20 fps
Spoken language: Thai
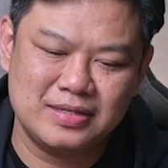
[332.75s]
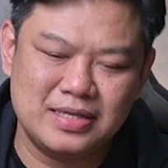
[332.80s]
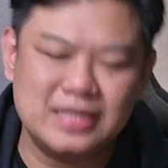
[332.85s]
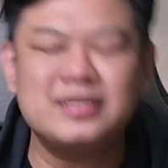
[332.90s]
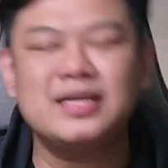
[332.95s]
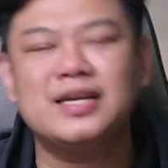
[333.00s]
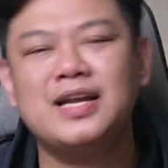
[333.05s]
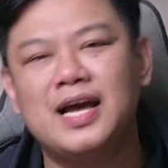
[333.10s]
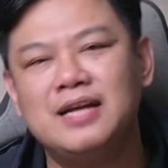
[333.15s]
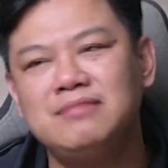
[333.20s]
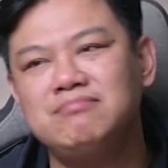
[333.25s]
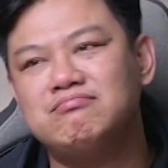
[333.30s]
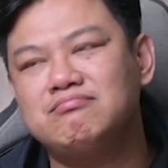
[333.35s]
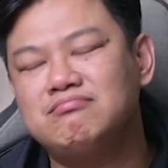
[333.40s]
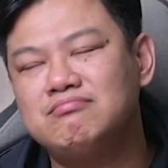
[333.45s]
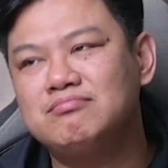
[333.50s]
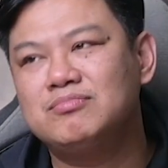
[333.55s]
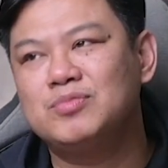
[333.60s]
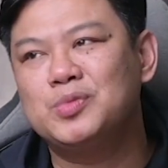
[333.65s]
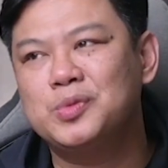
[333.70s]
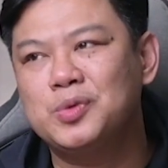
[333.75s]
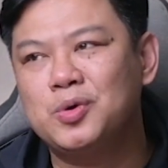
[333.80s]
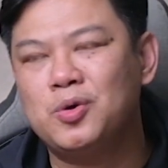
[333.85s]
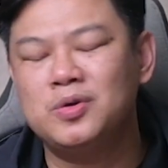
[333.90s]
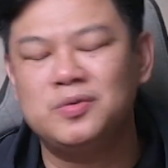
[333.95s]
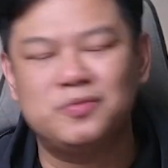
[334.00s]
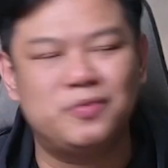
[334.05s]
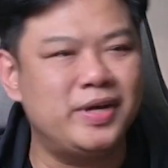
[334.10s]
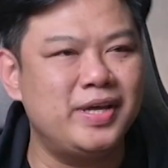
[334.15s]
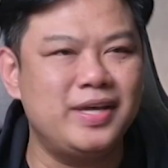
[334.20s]
ซีซั่นนั้น
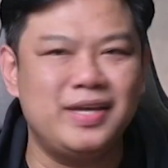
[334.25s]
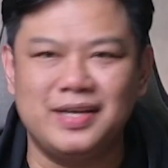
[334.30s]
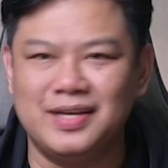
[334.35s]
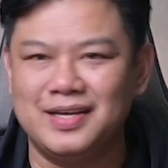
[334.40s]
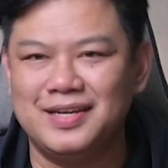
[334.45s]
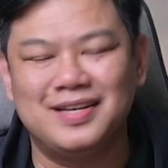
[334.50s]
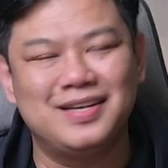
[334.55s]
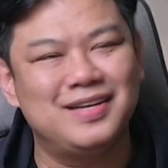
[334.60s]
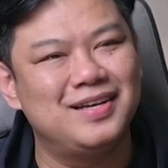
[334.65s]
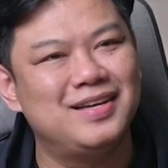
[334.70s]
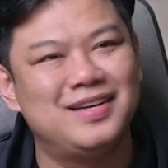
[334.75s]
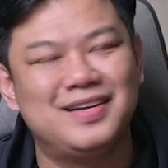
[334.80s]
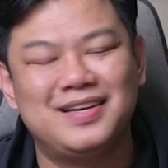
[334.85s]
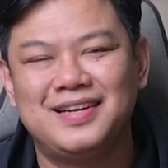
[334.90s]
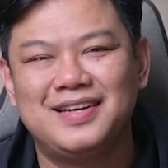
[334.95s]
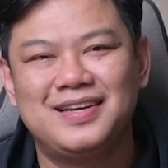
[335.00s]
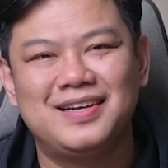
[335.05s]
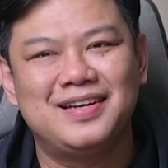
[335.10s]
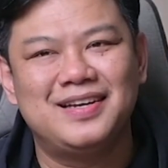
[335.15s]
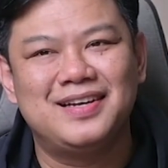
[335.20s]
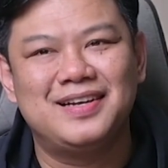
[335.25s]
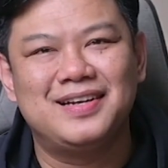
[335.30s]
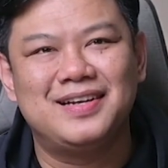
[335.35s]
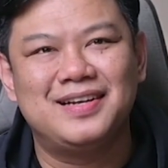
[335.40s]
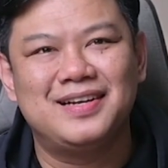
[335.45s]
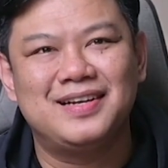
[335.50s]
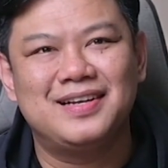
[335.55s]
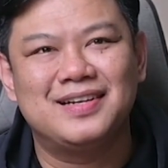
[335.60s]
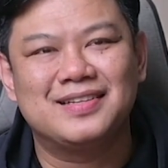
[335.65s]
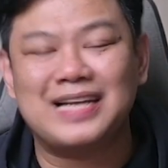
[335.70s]
คุณทรี
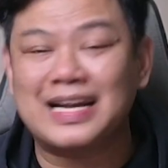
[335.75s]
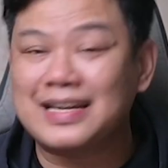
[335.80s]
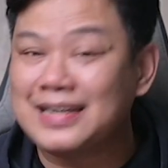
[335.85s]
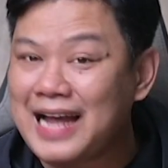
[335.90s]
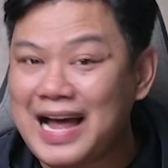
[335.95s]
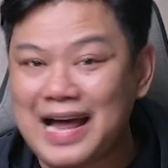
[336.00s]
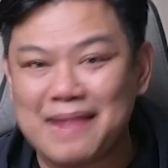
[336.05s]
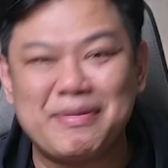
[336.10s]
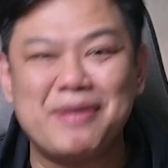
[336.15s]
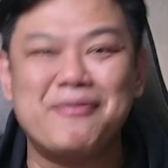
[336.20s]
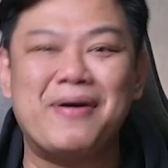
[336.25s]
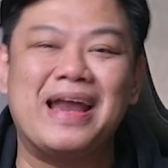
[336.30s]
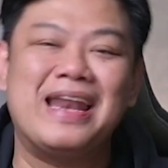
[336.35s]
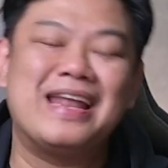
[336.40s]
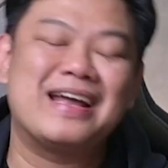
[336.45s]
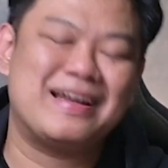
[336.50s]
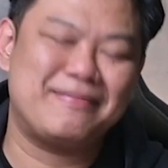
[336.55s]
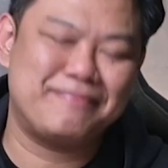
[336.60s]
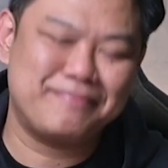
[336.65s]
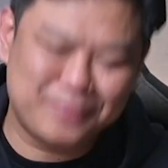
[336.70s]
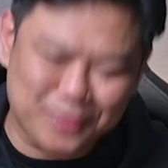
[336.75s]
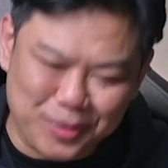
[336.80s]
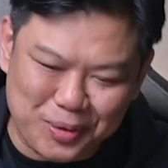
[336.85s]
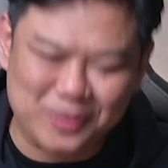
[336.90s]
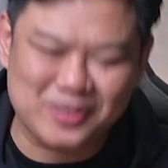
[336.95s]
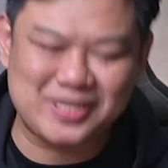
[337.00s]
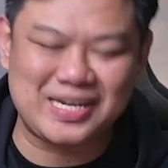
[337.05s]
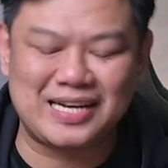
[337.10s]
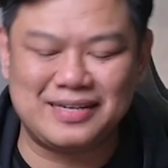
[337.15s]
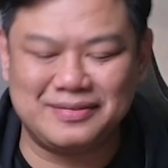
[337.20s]
ทัดทานไม่ไหวแล้วครับต
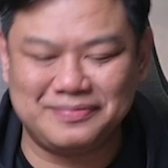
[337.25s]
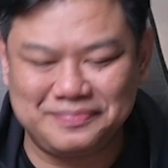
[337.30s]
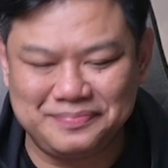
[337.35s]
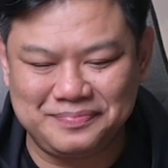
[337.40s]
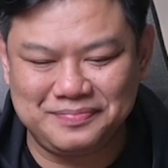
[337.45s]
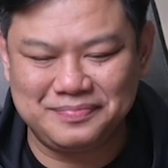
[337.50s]
กชั้น